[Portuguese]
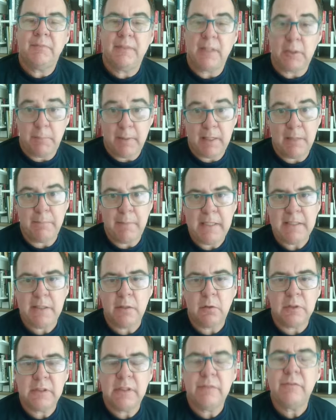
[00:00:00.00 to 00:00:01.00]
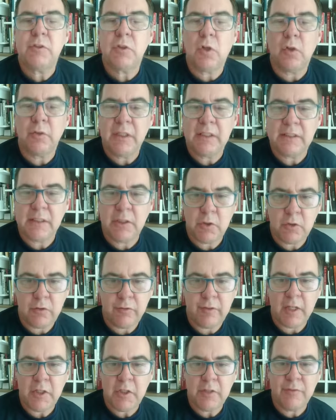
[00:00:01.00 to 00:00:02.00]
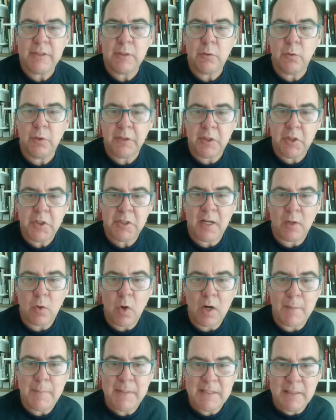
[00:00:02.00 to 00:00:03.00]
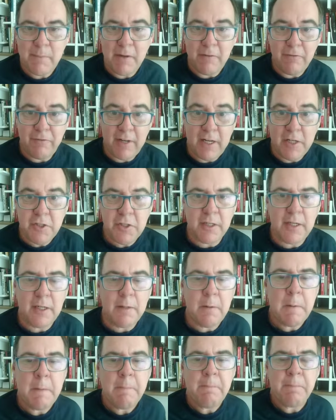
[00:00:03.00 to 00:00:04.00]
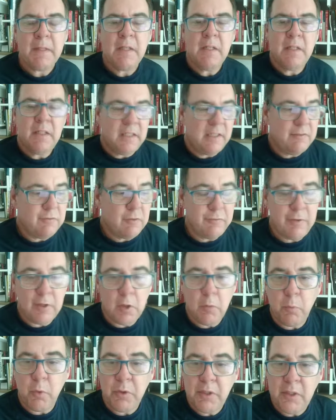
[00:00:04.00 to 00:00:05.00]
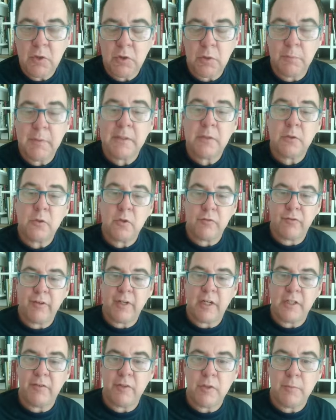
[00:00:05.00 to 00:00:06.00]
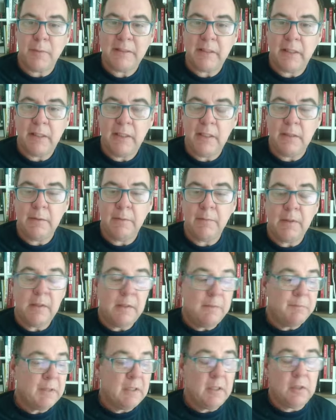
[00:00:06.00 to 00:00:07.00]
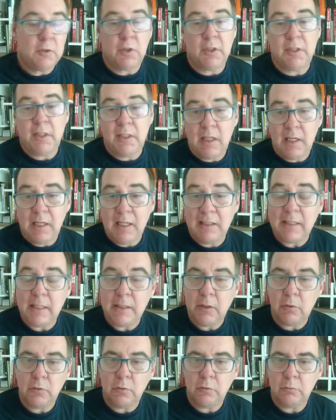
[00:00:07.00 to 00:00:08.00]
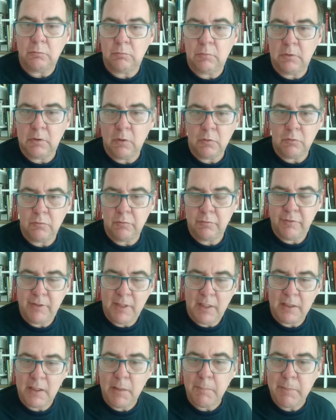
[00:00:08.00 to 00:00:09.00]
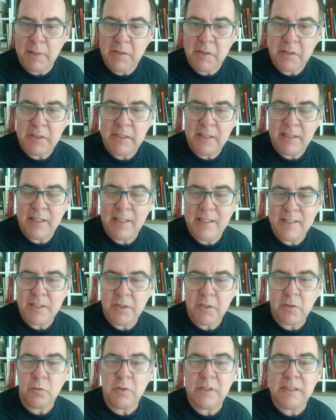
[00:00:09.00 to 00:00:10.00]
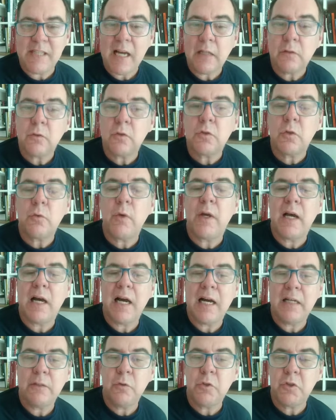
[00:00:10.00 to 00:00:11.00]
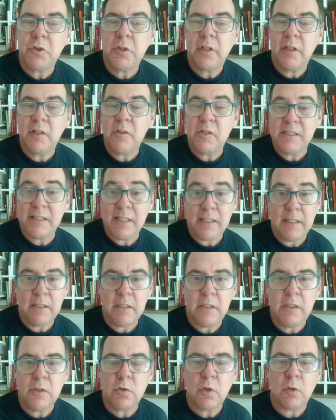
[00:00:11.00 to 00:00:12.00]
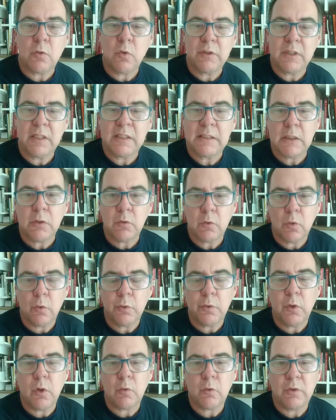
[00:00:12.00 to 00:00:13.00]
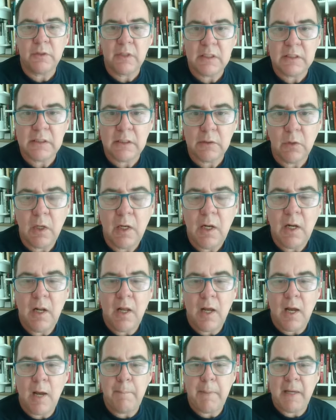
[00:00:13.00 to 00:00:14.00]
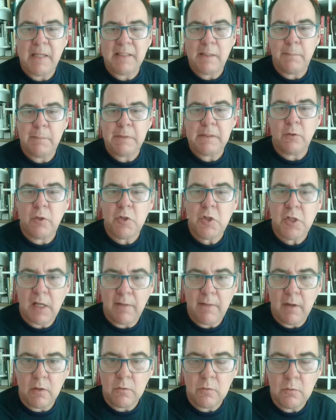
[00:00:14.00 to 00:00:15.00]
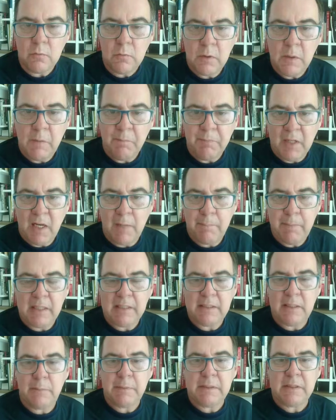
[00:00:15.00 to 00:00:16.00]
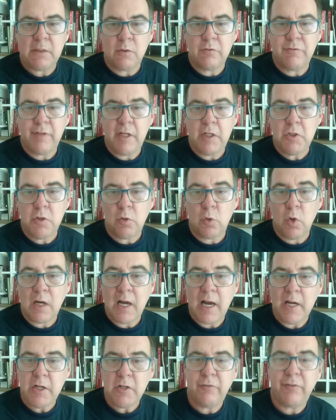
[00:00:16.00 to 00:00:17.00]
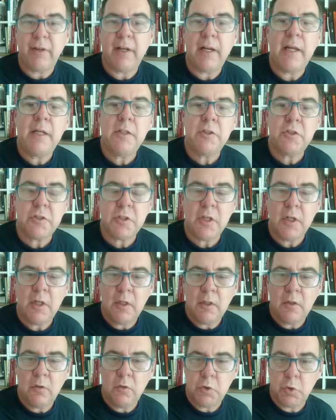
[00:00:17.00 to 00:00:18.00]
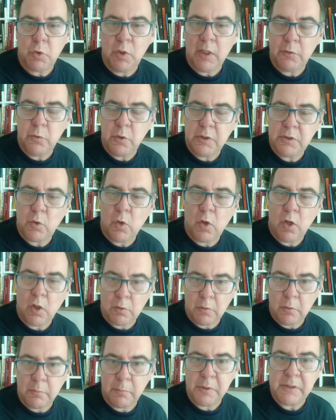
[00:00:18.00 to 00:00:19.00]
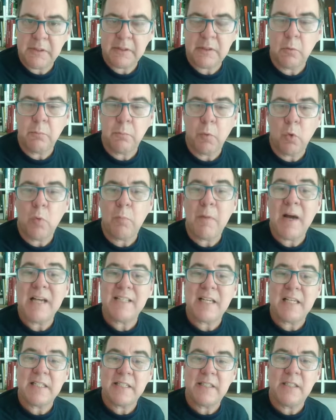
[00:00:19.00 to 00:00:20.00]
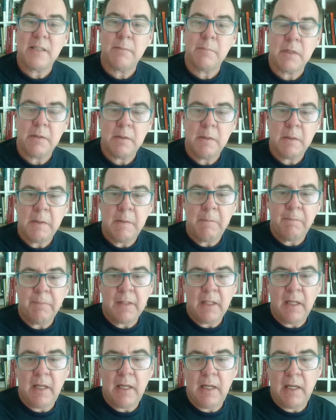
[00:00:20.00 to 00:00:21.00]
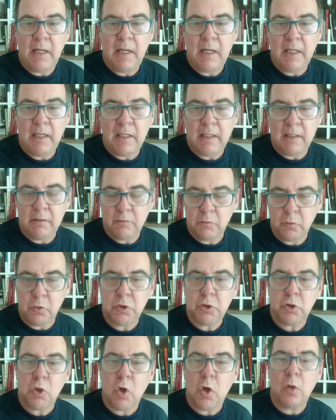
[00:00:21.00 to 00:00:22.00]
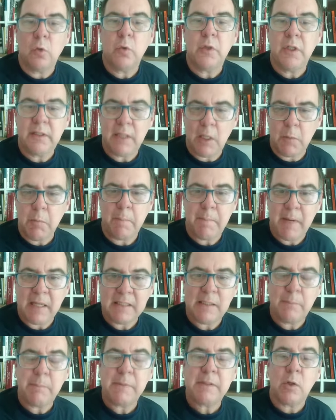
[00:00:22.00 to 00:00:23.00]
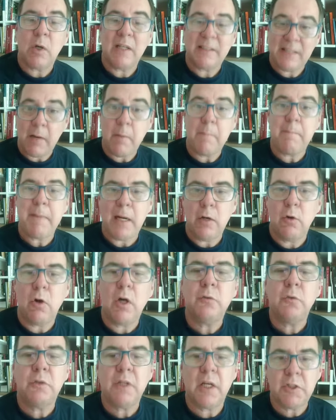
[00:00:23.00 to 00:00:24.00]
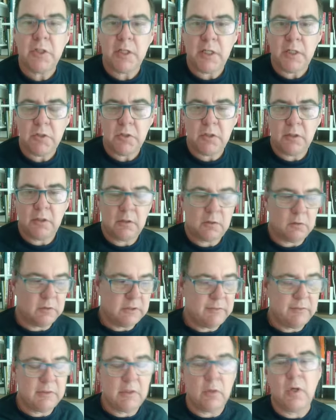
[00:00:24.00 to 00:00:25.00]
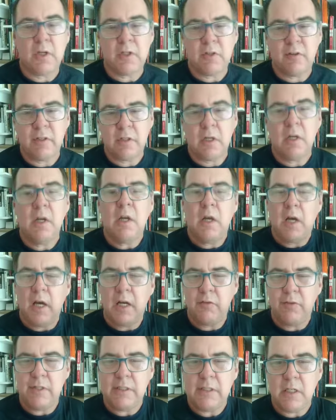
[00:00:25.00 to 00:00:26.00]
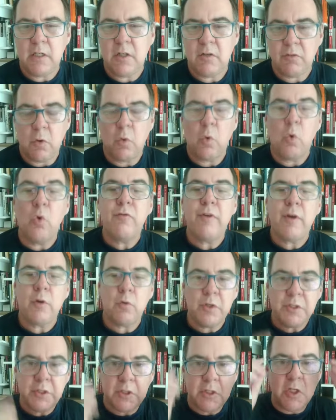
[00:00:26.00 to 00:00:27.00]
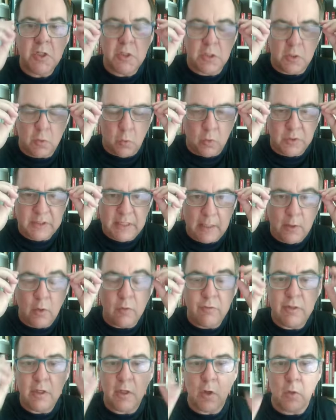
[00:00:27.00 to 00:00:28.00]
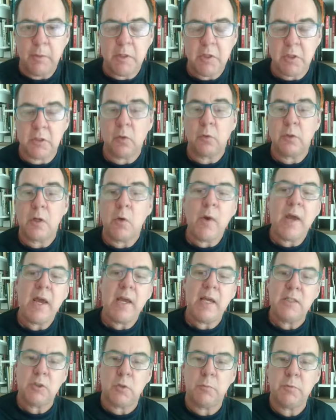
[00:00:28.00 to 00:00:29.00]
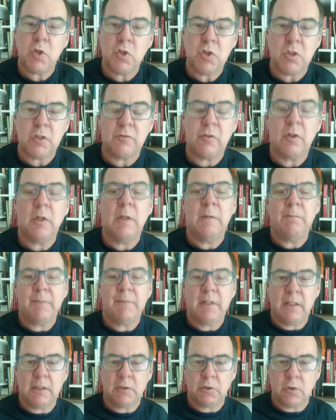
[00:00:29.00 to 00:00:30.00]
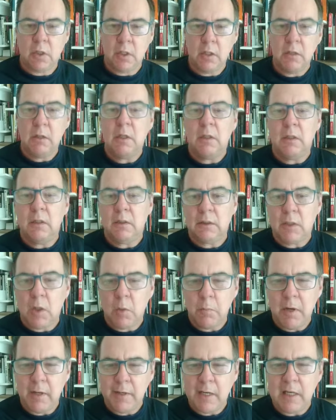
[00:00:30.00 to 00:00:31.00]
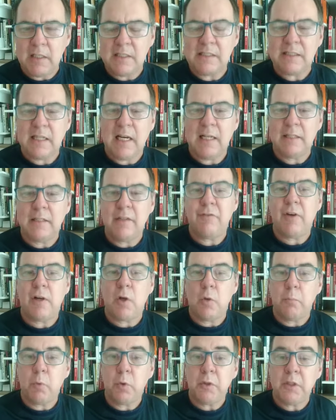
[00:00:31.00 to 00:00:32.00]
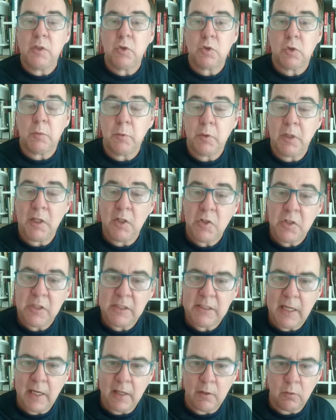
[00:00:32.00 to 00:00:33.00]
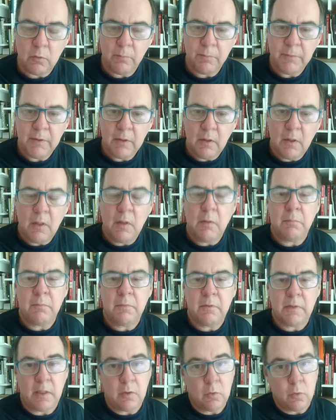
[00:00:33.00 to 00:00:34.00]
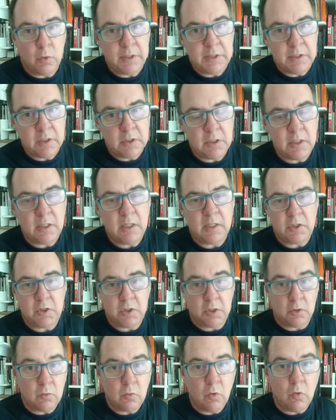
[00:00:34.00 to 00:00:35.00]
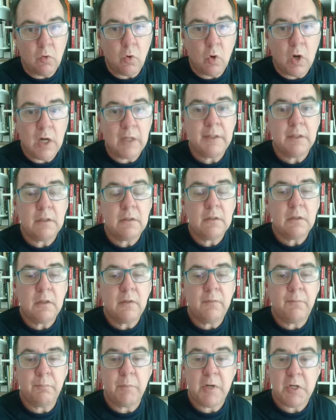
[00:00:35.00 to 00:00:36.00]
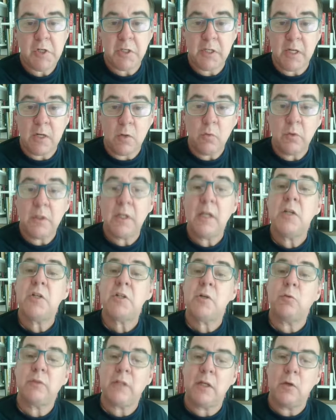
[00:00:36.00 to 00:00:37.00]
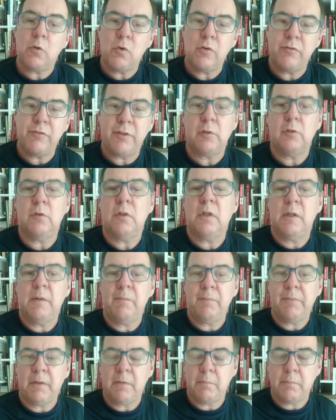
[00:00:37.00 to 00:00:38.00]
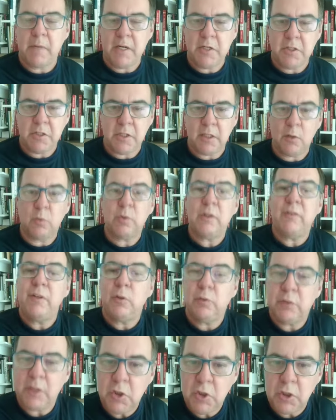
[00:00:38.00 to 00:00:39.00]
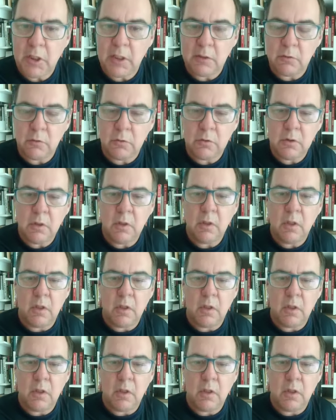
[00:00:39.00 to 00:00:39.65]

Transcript: tá de parabéns, inclusive, solta essas justificativas enquanto a gente está com a cabeça bem fresca, né? E vamos falar um pouquinho sobre essas justificativas de bateria. Só queria alertar que eu não, não vim aqui para dizer que eles estão certos ou errados em dizerem que isso aconteceu ou não aconteceu. A percepção é de cada um, a percepção vem de locais diferentes, o jogador se coloca numa posição um pouco mais acima é, do solo e tem uma percepção até melhor do que a gente, inclusive, então às vezes, às vezes eles ouvem coisas que a gente não consegue ouvir realmente, então não é esse o objetivo. É só dar uma analisada e falar um pouquinho sobre o que eles disseram. Tem coisas que a gente não concorda, mas não que eles não tenham ouvido, mas que não deveriam ter escrito